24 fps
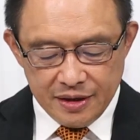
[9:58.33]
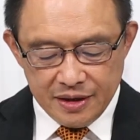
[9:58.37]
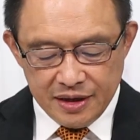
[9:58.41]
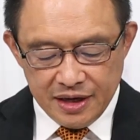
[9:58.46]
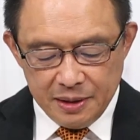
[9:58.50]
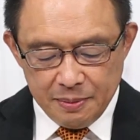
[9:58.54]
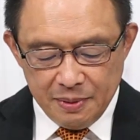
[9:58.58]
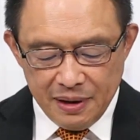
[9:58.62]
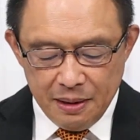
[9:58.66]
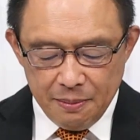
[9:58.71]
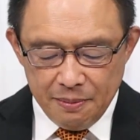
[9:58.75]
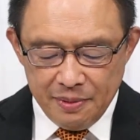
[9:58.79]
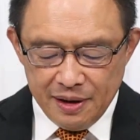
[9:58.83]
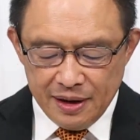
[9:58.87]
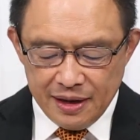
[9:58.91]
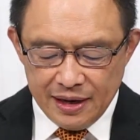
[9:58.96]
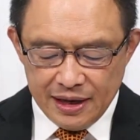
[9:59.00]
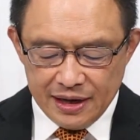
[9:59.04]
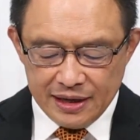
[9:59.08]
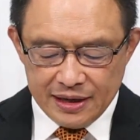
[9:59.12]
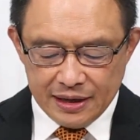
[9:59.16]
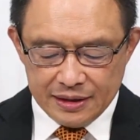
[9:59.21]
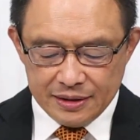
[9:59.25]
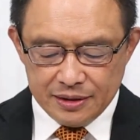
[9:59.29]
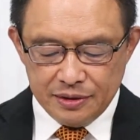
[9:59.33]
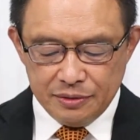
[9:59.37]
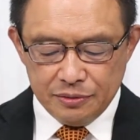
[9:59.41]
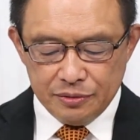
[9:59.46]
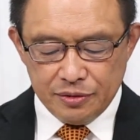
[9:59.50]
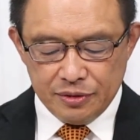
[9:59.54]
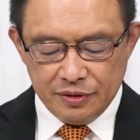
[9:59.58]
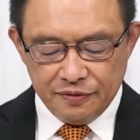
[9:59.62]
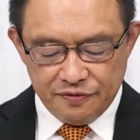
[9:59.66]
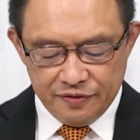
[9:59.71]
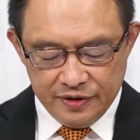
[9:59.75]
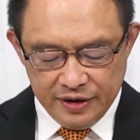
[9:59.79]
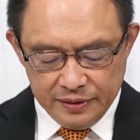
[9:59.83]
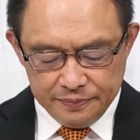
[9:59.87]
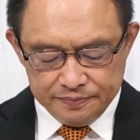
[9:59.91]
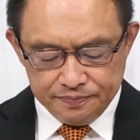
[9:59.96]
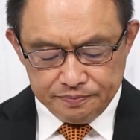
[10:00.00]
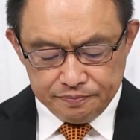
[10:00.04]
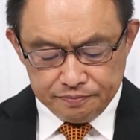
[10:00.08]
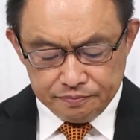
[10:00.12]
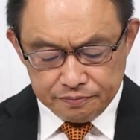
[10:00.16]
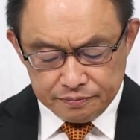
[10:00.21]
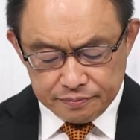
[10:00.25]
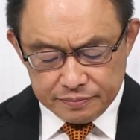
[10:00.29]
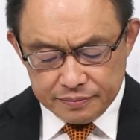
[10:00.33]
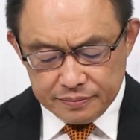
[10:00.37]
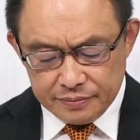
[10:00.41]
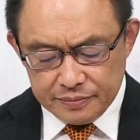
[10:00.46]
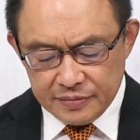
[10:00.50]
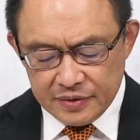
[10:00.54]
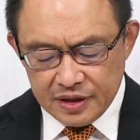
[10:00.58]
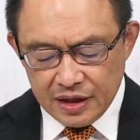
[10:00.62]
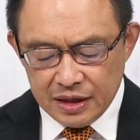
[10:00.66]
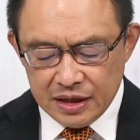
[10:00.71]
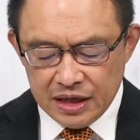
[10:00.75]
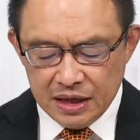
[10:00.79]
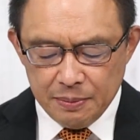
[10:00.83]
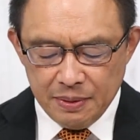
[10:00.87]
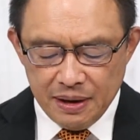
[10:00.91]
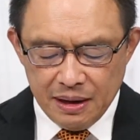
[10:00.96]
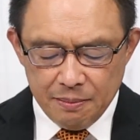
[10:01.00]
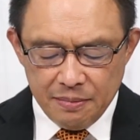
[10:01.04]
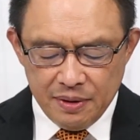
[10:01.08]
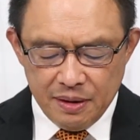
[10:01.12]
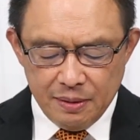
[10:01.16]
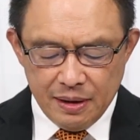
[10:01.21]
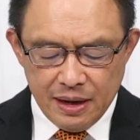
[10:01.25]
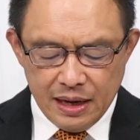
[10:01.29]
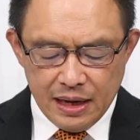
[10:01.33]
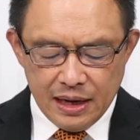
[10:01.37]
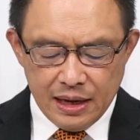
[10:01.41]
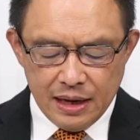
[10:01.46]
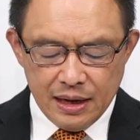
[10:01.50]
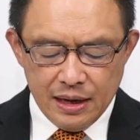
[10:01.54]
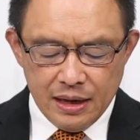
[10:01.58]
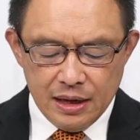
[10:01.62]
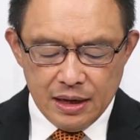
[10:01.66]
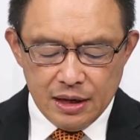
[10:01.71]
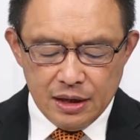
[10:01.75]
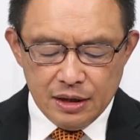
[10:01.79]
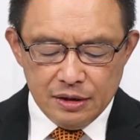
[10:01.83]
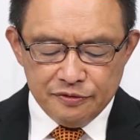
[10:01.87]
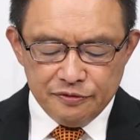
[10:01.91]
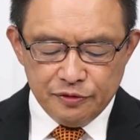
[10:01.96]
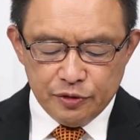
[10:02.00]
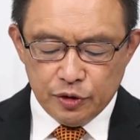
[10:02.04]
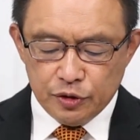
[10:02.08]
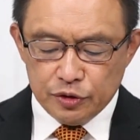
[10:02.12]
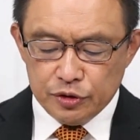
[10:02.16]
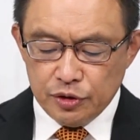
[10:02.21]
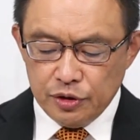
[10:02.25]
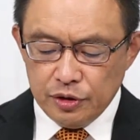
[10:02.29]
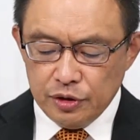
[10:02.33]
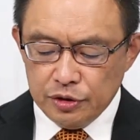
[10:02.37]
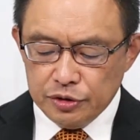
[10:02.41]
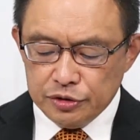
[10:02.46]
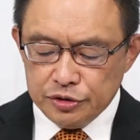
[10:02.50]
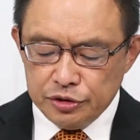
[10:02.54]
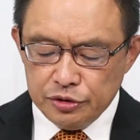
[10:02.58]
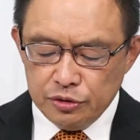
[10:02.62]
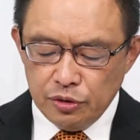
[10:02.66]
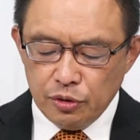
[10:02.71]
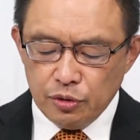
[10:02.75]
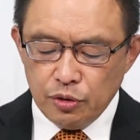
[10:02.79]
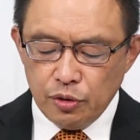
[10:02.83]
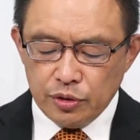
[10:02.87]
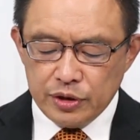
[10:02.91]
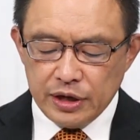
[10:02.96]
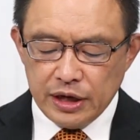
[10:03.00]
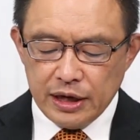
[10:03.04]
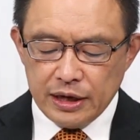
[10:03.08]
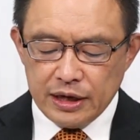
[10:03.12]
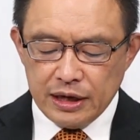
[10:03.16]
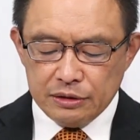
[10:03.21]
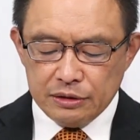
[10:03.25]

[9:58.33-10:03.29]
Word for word: 2番目は何かっていうとですね2番目はその主のご計